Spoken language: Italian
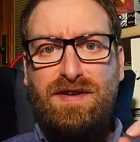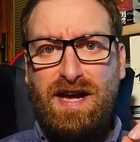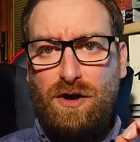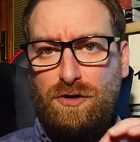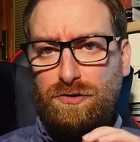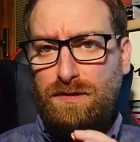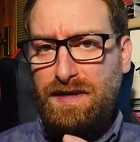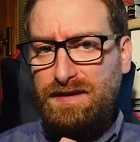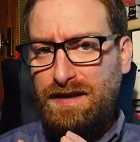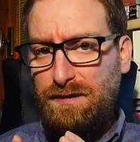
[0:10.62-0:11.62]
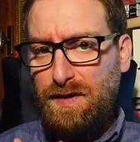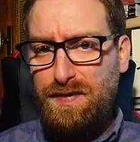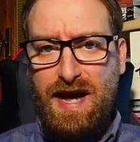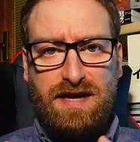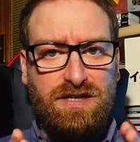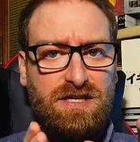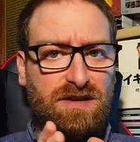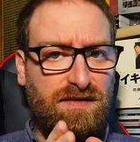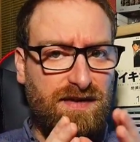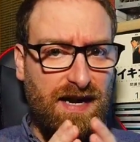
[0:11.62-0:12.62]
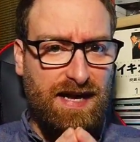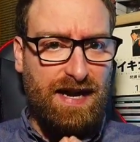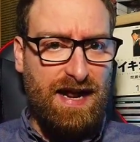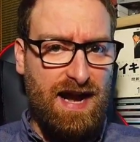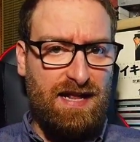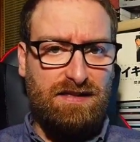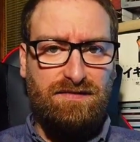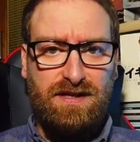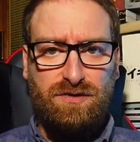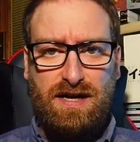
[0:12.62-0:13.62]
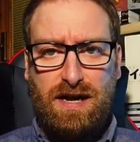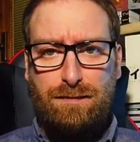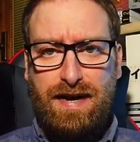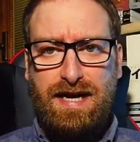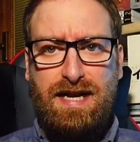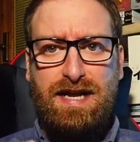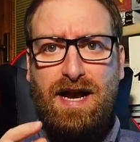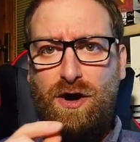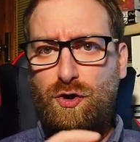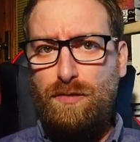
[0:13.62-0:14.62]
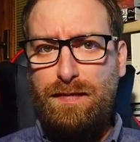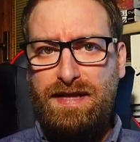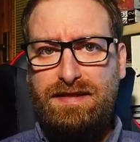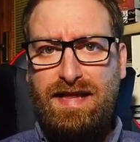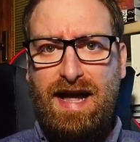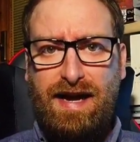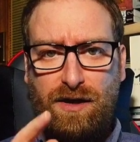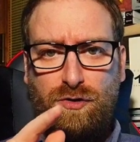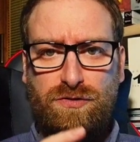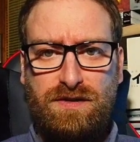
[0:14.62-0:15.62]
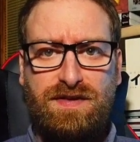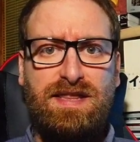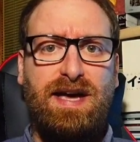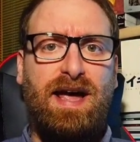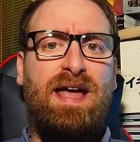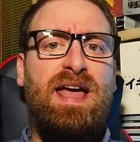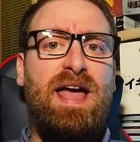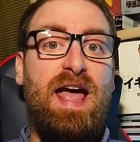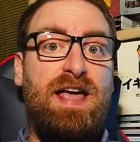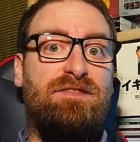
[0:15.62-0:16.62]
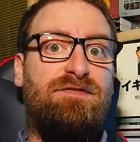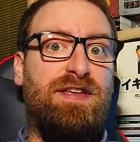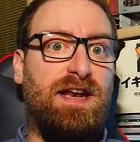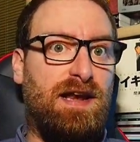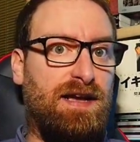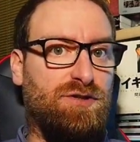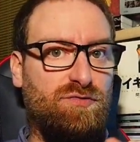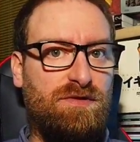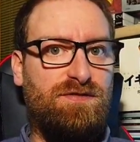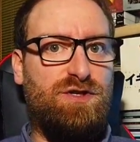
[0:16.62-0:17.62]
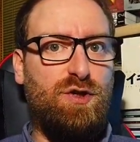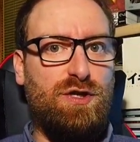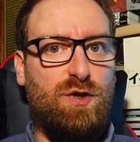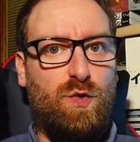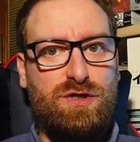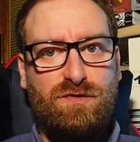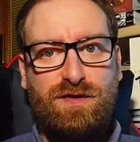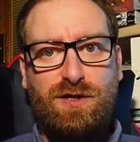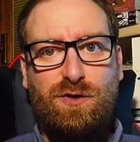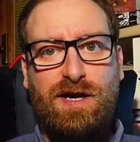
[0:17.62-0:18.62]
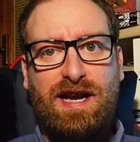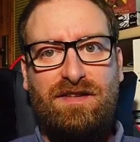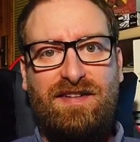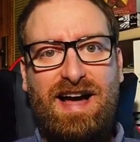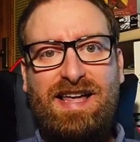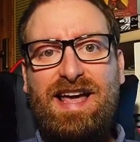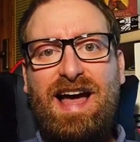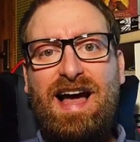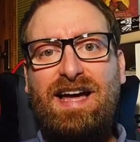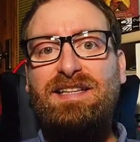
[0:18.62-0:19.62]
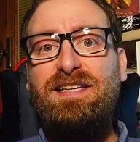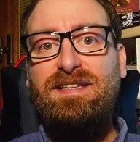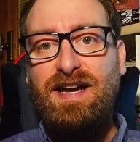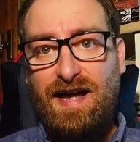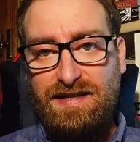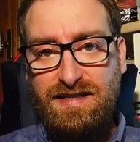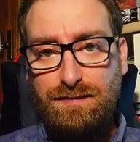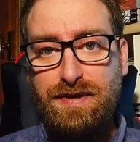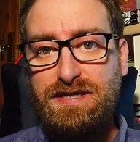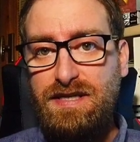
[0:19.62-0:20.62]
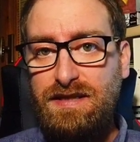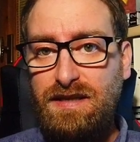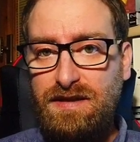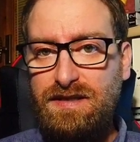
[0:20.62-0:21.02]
Vi ricordo di mettere mi piace, iscrivervi al canale attivando la campanellina, commentare, condividere e infine la suddivisione di questo video nelle varie aree di interesse presenti in